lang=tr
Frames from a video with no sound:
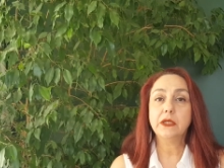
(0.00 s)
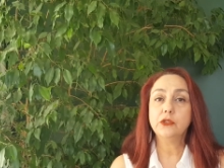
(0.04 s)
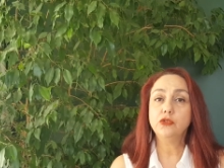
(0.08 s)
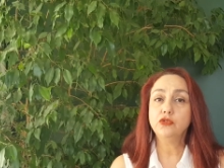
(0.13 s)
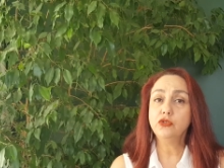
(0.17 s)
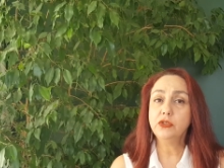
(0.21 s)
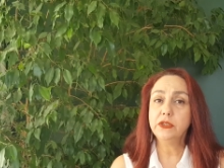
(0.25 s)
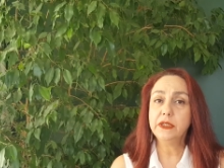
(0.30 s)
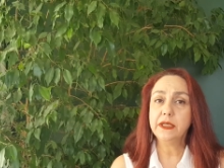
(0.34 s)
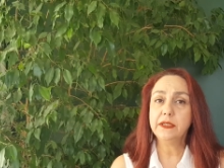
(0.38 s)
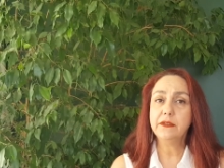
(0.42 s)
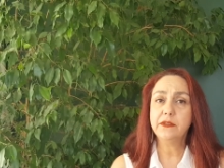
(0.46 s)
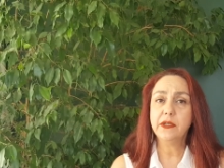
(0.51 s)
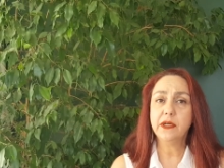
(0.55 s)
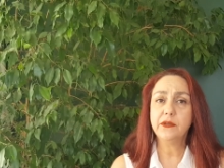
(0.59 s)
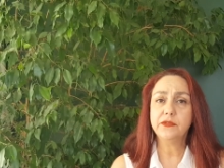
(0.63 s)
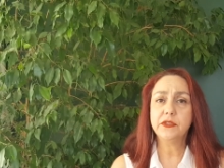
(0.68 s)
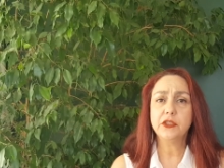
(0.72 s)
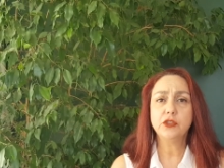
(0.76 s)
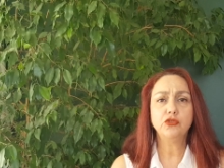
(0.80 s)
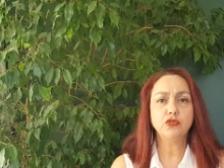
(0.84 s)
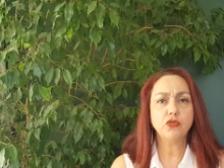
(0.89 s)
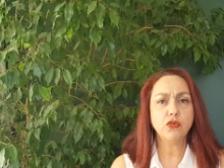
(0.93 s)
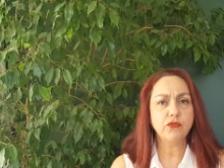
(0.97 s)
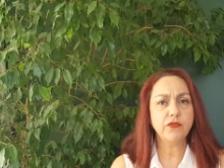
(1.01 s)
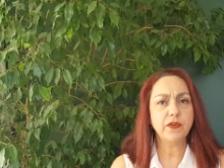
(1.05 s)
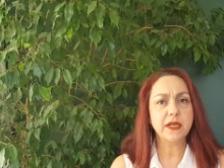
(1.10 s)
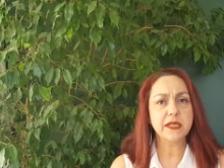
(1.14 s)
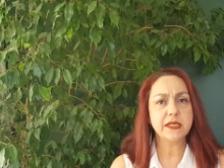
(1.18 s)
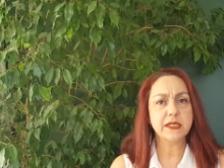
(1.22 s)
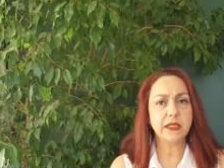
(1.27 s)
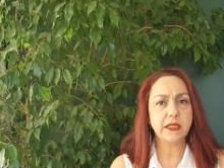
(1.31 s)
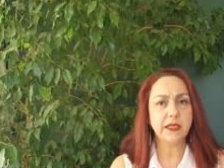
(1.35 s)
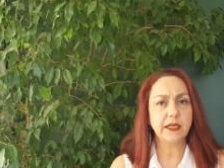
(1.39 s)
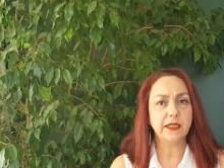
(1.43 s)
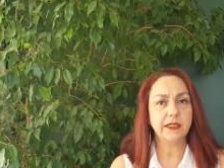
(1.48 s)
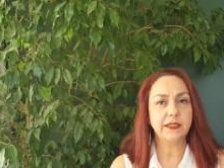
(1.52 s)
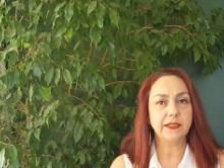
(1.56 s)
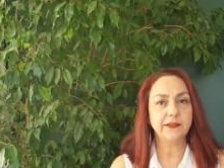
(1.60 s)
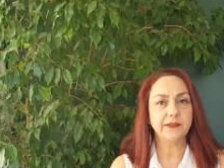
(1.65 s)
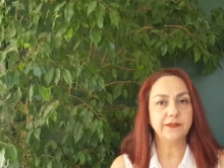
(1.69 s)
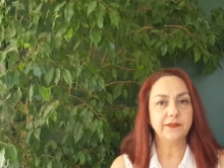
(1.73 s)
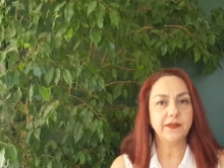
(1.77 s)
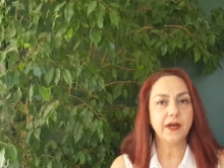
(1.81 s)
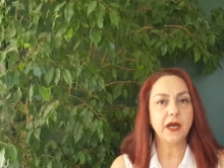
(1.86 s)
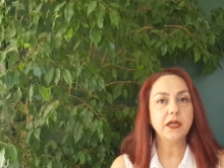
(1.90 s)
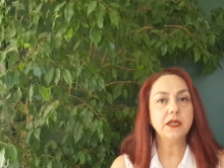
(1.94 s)
Çünkü etrafta çok fazla
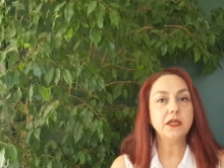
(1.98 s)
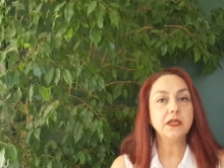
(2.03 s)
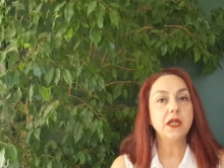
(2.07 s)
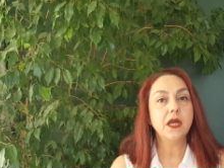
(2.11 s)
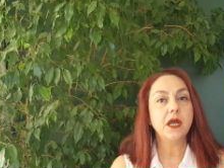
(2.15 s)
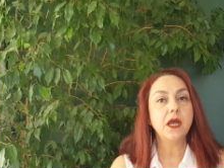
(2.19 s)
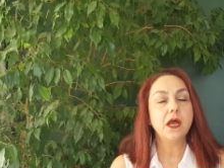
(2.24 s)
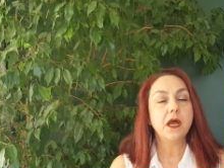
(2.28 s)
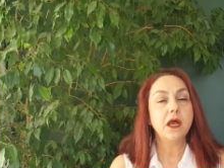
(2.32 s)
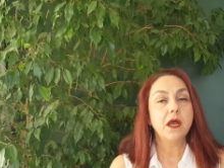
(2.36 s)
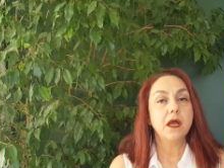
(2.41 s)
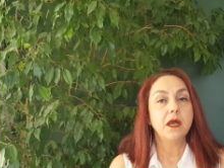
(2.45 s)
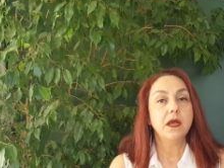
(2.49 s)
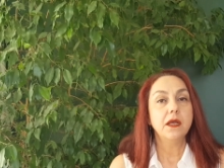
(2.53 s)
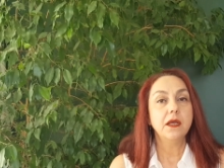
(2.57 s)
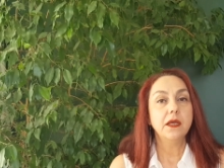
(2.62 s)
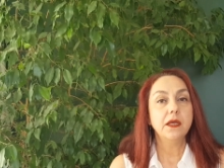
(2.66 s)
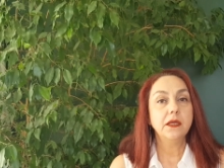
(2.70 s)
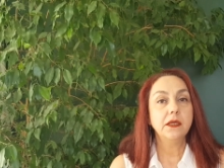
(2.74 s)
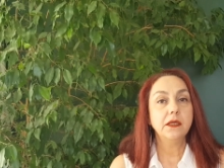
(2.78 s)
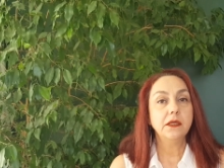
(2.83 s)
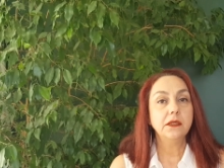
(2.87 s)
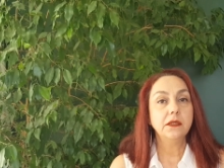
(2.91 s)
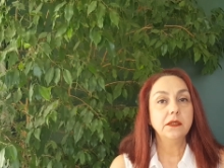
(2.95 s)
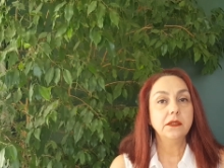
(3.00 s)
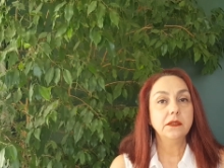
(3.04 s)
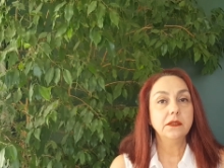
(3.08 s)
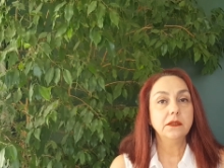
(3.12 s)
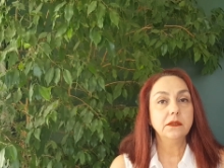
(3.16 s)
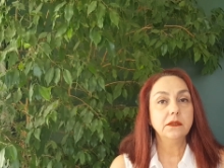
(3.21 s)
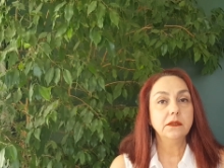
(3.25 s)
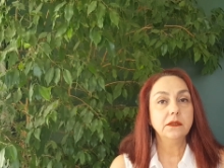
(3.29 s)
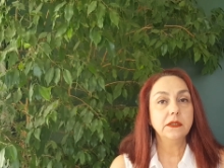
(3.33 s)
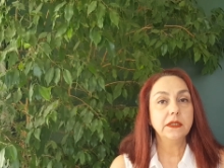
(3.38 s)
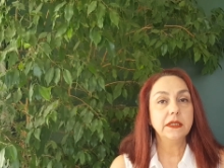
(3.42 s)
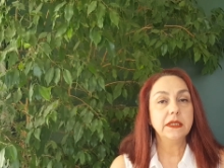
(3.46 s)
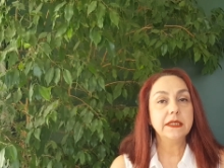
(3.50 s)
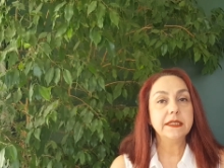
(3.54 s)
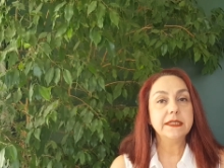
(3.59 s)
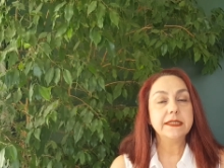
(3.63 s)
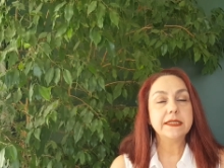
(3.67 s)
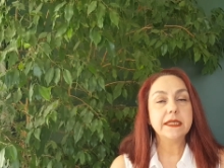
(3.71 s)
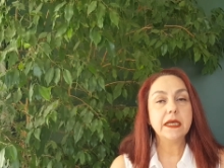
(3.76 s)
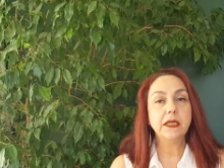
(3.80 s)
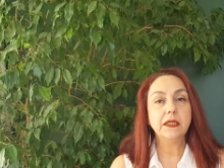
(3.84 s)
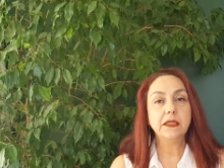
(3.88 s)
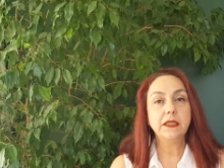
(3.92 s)
negatif var. Ee,
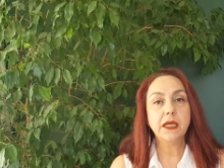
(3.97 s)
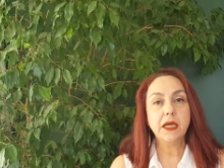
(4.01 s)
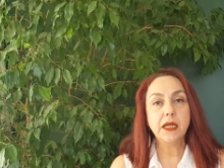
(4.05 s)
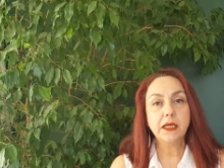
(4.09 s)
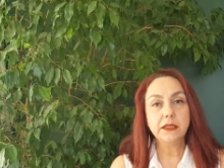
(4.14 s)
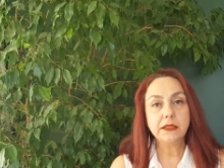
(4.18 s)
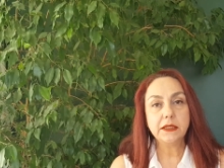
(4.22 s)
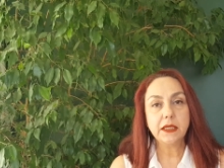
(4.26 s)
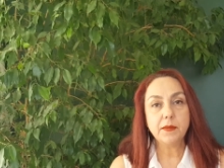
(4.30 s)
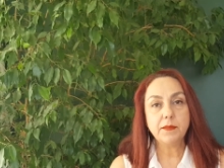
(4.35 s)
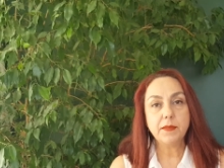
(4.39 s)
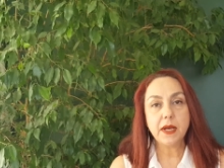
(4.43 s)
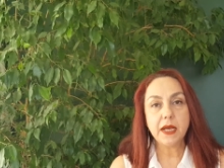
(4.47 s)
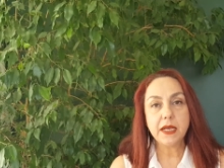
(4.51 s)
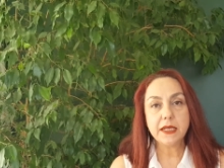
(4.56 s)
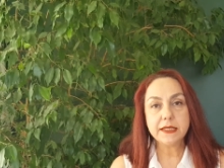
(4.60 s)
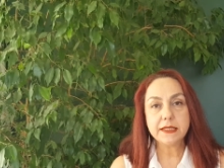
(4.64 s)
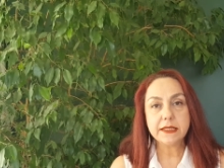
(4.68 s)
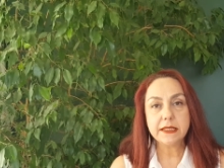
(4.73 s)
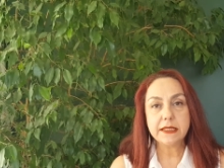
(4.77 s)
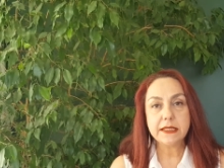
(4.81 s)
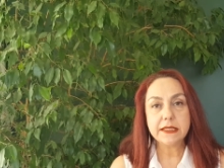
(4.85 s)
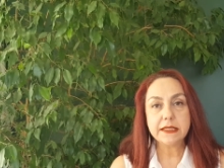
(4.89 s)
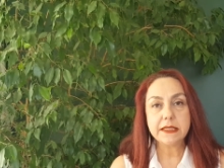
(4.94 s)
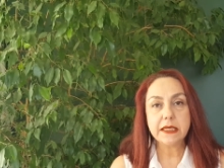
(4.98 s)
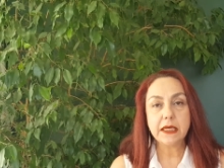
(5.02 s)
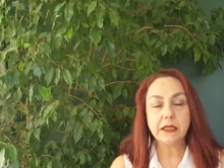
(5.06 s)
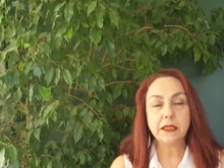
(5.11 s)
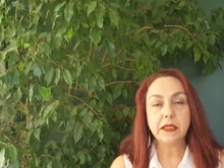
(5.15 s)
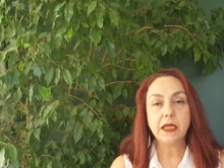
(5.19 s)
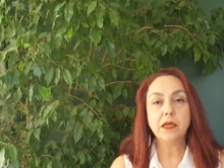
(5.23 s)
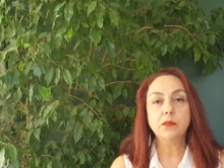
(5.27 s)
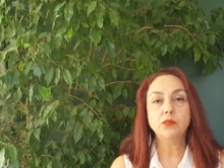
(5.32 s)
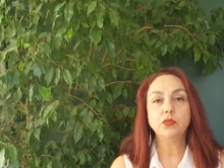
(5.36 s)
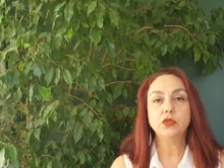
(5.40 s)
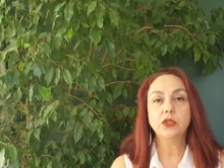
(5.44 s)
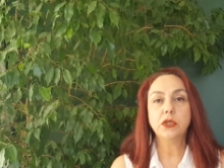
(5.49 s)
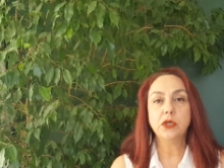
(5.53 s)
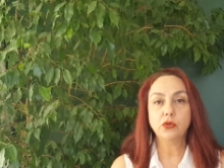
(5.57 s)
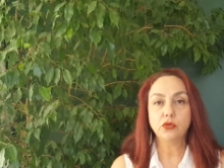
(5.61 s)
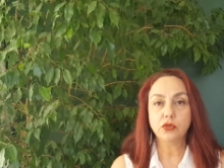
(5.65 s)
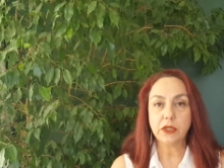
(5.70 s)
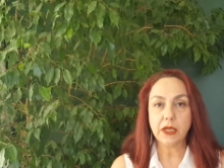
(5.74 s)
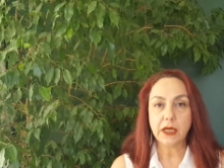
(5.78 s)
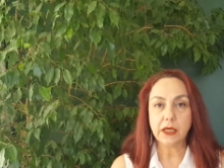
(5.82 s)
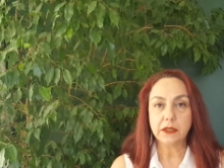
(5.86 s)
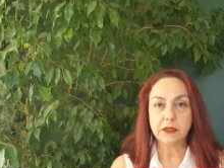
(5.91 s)
insanlar da bazı insanlar buna
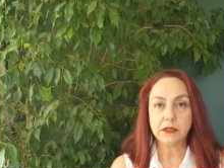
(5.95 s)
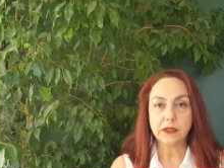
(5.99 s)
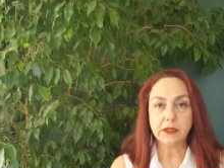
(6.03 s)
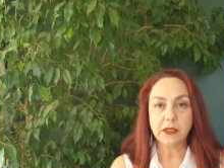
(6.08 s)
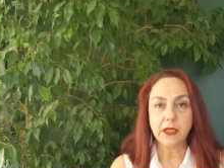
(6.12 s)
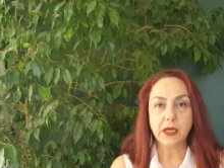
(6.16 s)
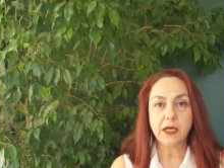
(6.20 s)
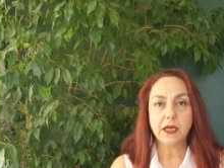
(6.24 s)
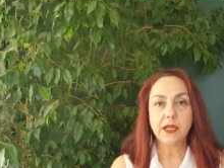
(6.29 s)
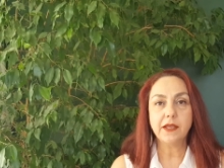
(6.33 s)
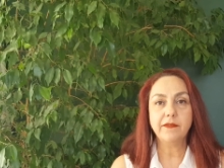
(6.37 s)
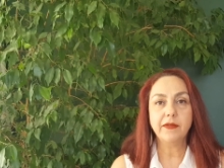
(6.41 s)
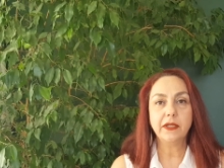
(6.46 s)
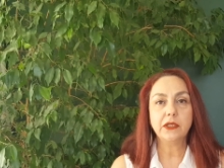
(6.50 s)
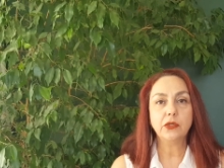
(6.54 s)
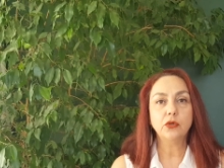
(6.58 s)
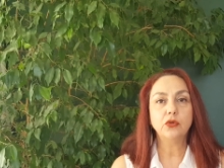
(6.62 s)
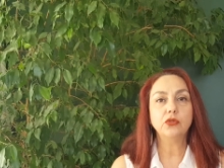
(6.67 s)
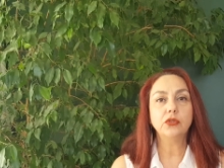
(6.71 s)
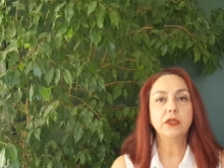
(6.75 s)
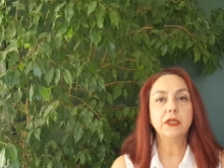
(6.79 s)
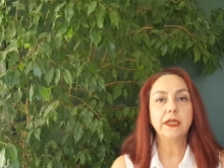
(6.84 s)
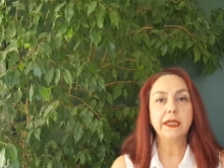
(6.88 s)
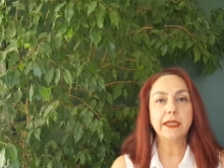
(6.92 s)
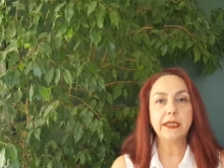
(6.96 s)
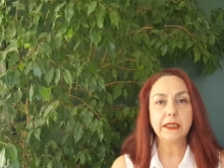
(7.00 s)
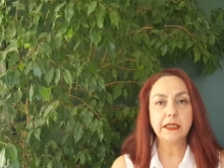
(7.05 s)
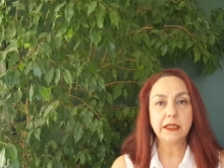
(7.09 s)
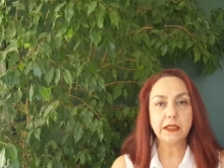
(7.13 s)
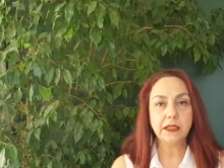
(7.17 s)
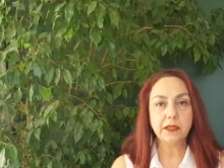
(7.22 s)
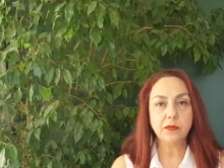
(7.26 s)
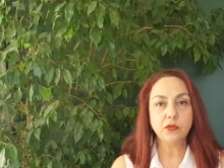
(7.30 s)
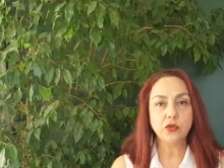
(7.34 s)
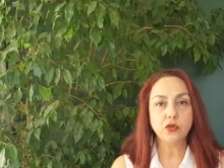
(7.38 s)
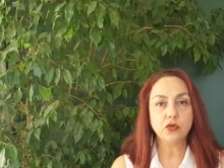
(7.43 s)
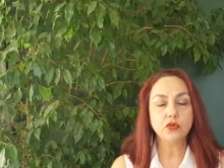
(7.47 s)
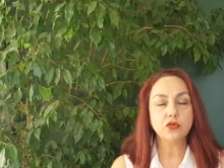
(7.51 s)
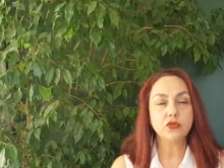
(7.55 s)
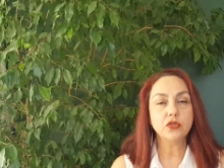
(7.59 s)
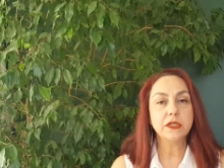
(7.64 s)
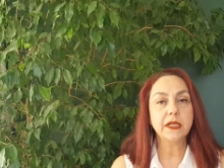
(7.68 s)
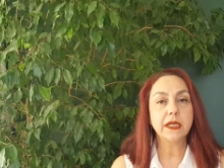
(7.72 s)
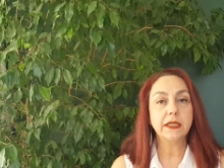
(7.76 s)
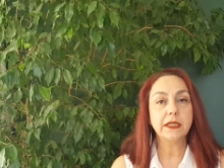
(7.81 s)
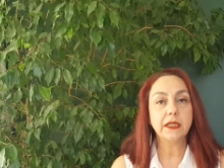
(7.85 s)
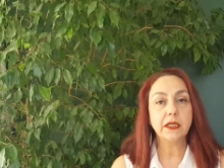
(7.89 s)
odaklılar. Evet onlara
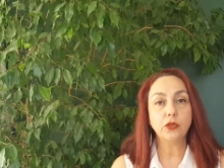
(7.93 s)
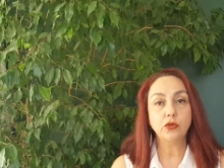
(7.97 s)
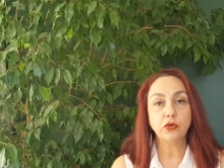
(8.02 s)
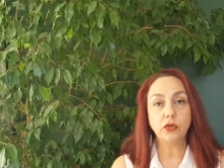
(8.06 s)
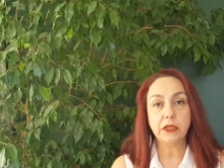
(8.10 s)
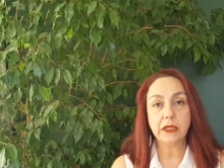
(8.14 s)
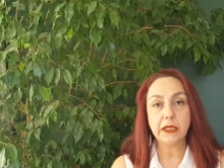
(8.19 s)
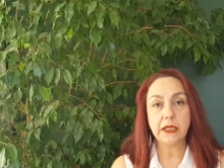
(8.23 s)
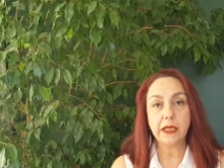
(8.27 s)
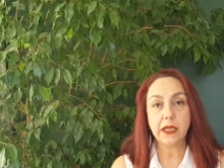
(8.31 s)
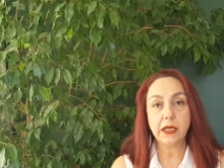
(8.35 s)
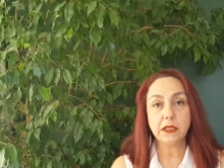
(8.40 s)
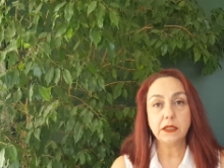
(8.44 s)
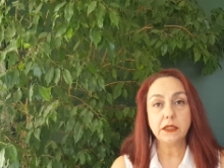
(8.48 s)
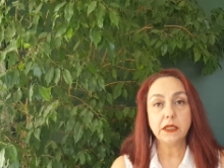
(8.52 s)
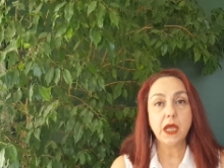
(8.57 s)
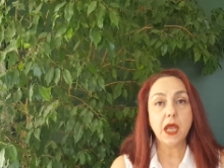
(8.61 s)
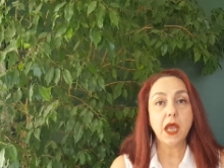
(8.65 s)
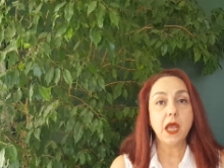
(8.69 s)
inanamıyoruz. Neden öyleler?